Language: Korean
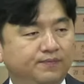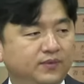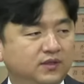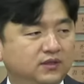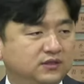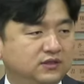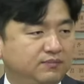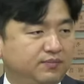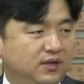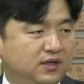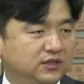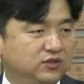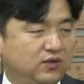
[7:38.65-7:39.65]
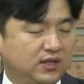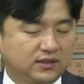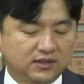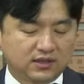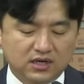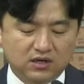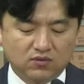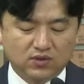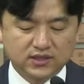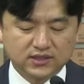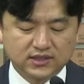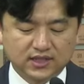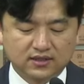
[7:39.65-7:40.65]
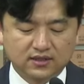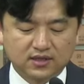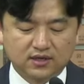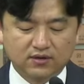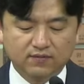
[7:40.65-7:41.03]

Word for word: 슬퍼하시고 안타까워하시지 않을까요?